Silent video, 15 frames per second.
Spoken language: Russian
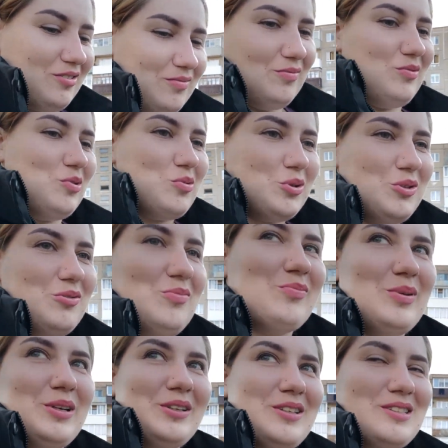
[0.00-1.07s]
ну вот,
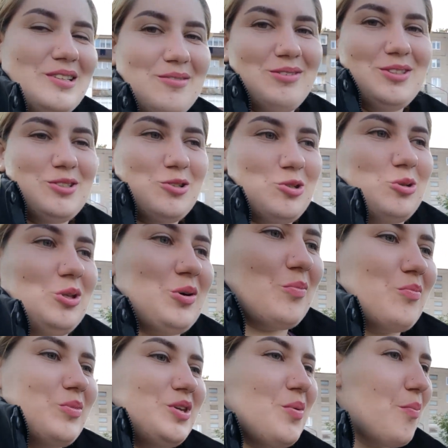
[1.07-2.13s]
блин, если видеть, что там
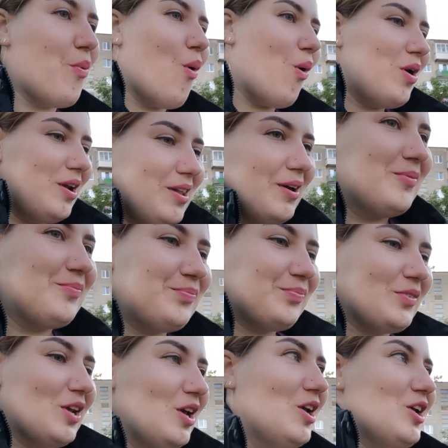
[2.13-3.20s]
мне больно,
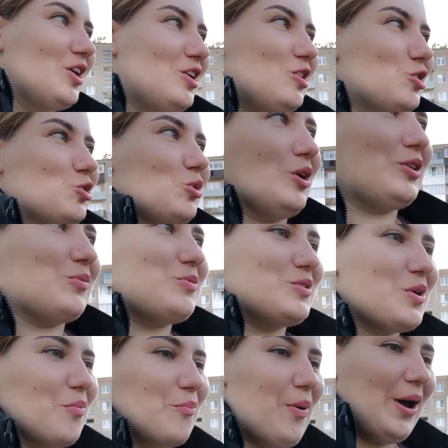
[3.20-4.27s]
или что я там, не
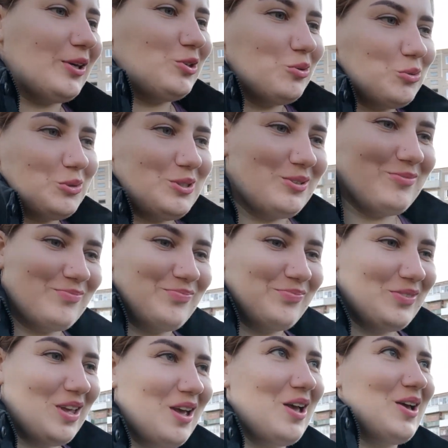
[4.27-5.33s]
знаю, боюсь,
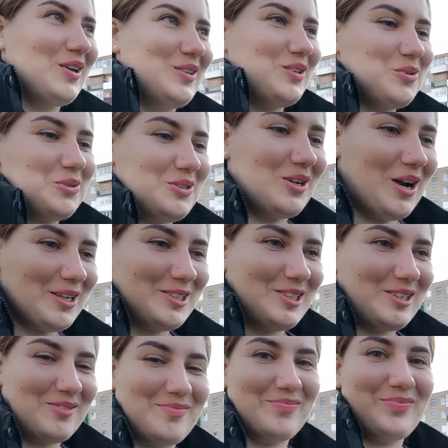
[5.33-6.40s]
до
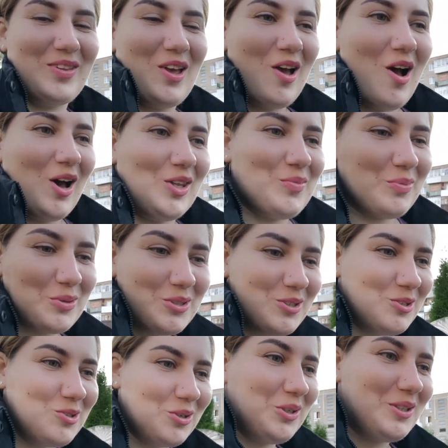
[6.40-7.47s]
усрачки. Она просто
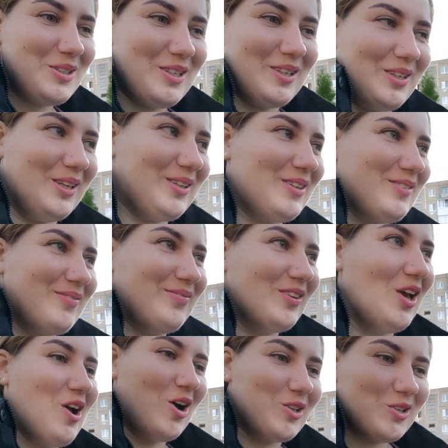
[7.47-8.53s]
ничего не делает.
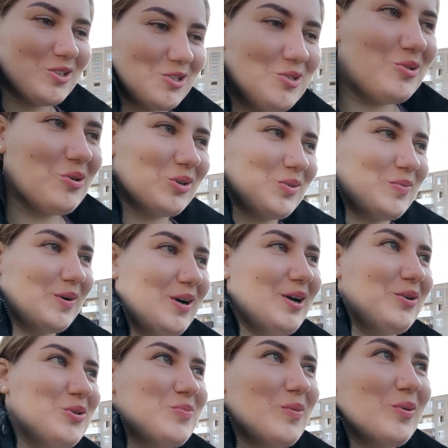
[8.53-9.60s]
Она ждет, пока я
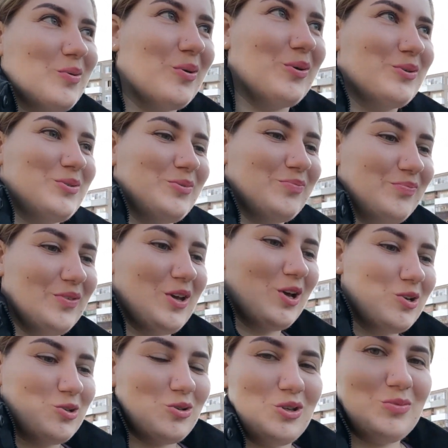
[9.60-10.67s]
успокоюсь.
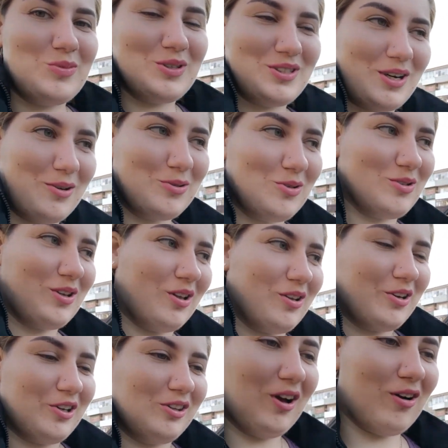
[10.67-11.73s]
Сегодня мне сразу сказал,
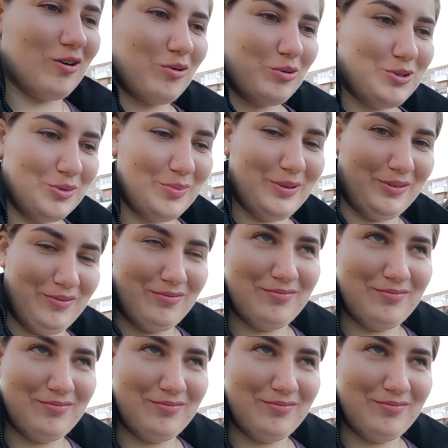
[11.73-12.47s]
говорит, так, короче, блин,